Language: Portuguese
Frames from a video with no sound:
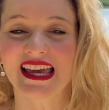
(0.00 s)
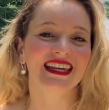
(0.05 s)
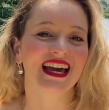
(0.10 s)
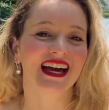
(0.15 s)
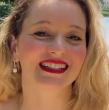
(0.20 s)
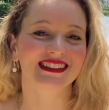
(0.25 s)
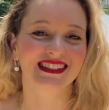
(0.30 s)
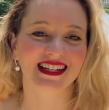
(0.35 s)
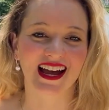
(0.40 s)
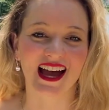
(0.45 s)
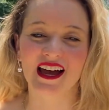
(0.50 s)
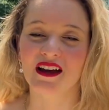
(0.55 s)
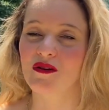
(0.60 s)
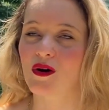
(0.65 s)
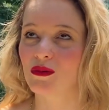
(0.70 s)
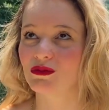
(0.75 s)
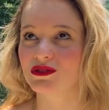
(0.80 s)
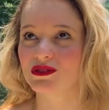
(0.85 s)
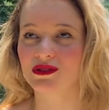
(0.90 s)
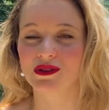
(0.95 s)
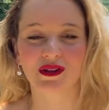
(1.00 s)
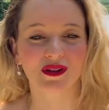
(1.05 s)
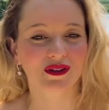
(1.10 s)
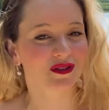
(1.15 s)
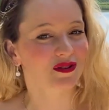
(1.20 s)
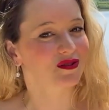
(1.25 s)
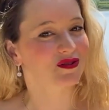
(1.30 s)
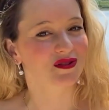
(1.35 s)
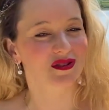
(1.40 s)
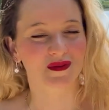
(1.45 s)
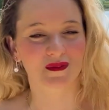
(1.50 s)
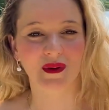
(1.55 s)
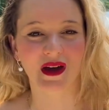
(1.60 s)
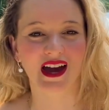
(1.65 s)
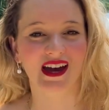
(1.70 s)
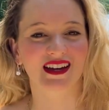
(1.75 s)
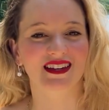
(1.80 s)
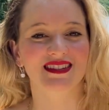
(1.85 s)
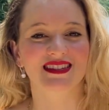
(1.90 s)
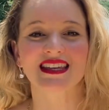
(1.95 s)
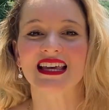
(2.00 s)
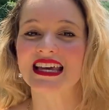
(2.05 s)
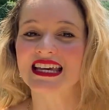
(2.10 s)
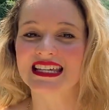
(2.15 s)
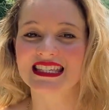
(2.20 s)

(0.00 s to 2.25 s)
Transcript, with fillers: e atrai, como todos os parques,